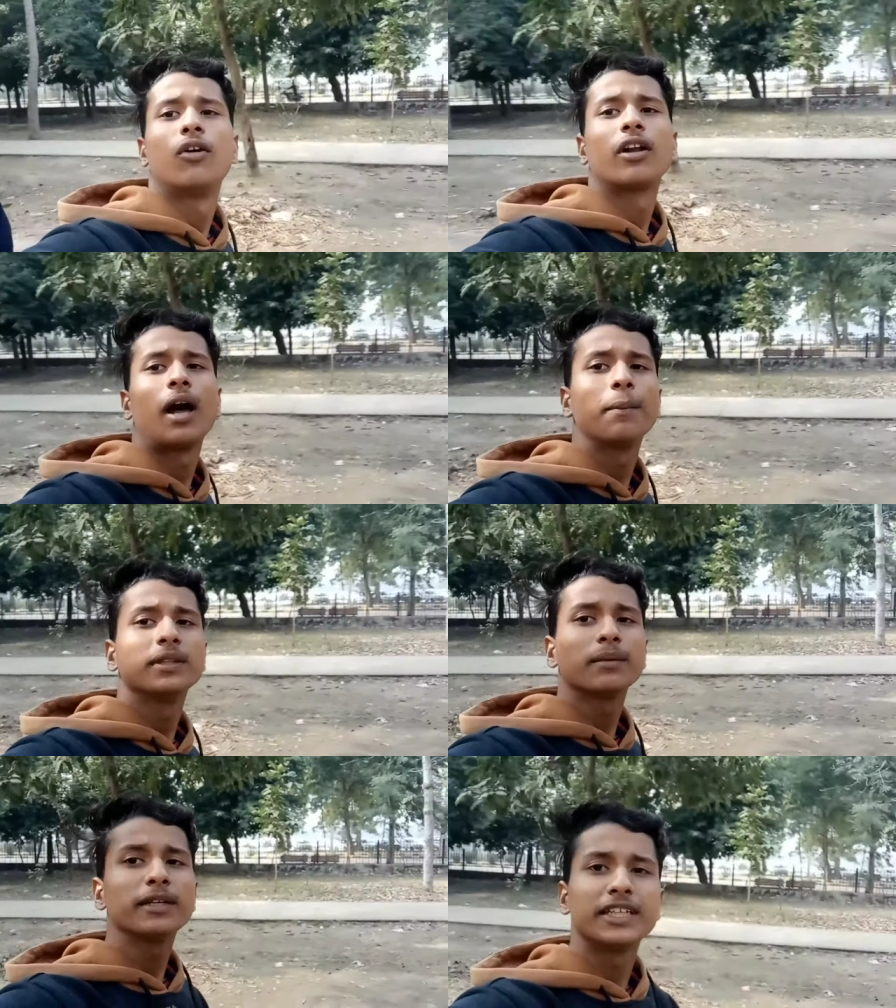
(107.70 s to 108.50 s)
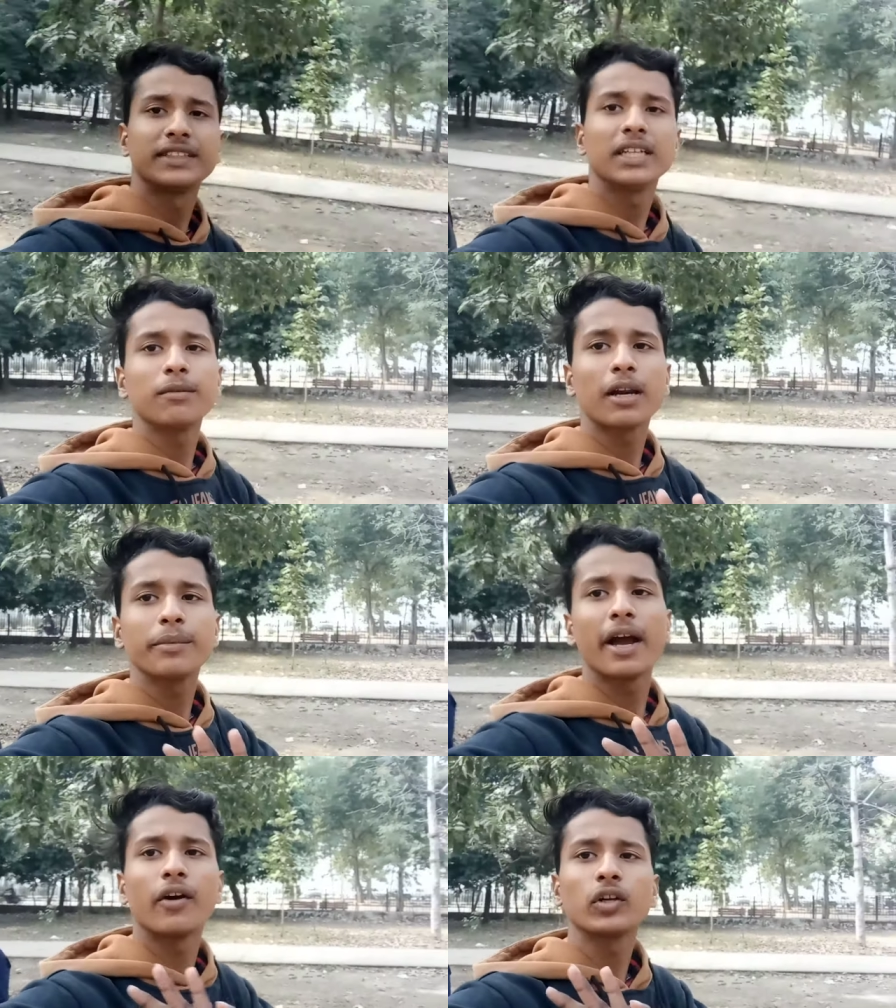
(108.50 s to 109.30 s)
और अभी तक मैं जितनी बार
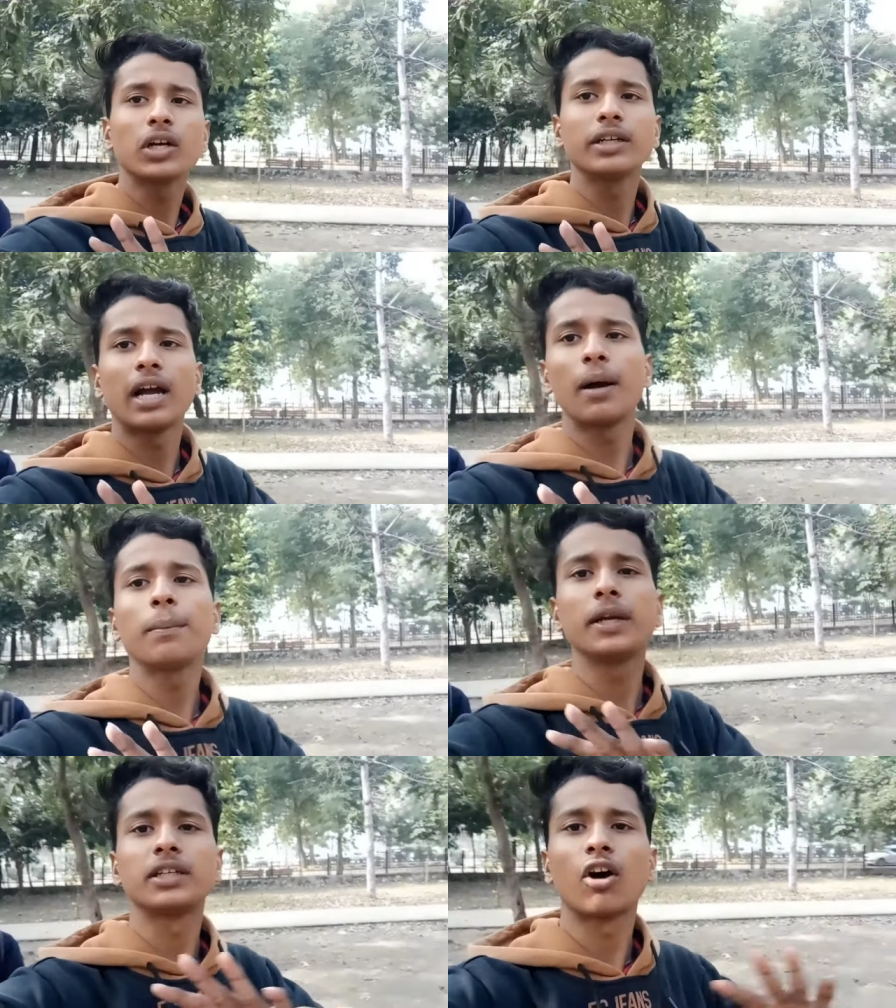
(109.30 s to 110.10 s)
भी आया हूँ ना यहाँ पे